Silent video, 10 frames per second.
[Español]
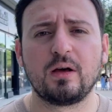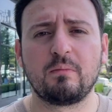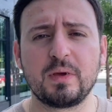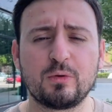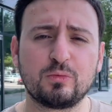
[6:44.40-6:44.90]

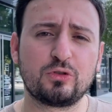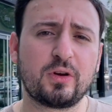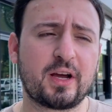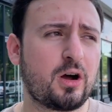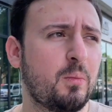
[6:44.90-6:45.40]
vimos mucho
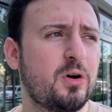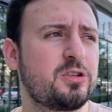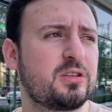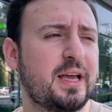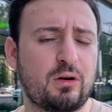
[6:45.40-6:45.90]
de
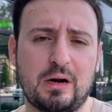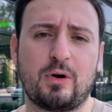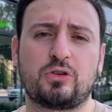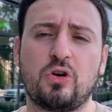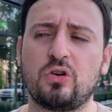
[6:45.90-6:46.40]
Converse en
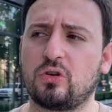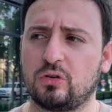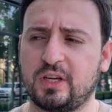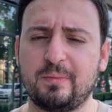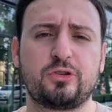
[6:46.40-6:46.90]
colaboración con
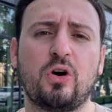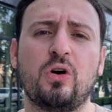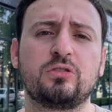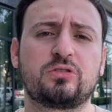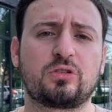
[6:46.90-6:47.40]
Kim
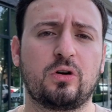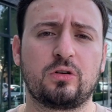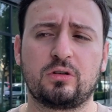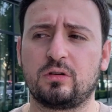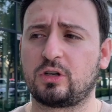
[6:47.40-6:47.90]
Jones,
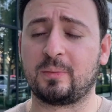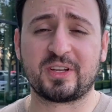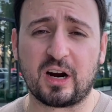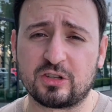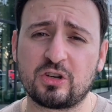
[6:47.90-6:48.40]
con Comme de
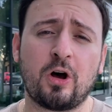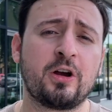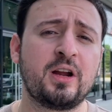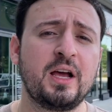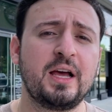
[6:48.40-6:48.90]

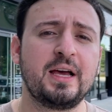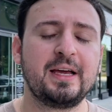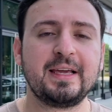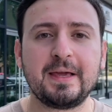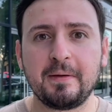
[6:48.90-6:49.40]
Garzón
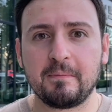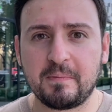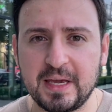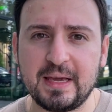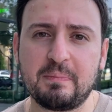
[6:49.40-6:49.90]
y vi